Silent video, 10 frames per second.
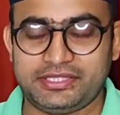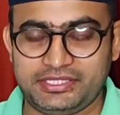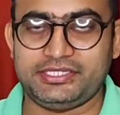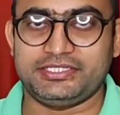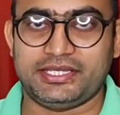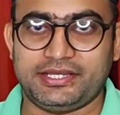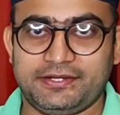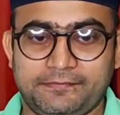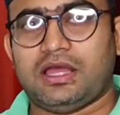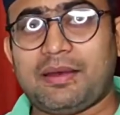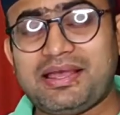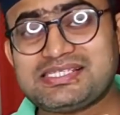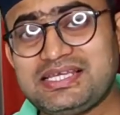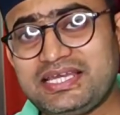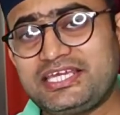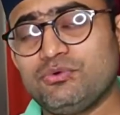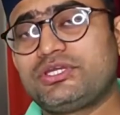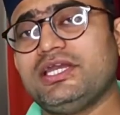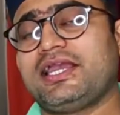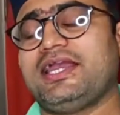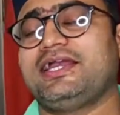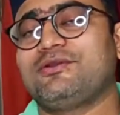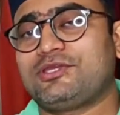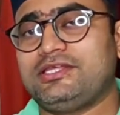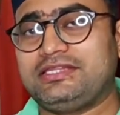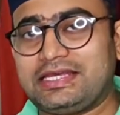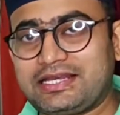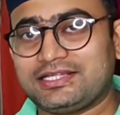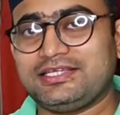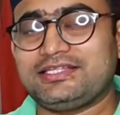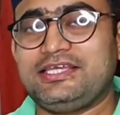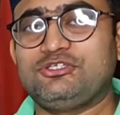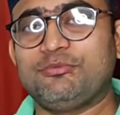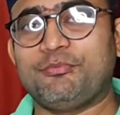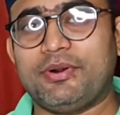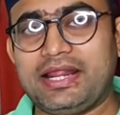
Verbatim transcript: दे दिया जाएगा अब ऐसा ये क्यों किया गया क्योंकि दिक्कत ये थी जो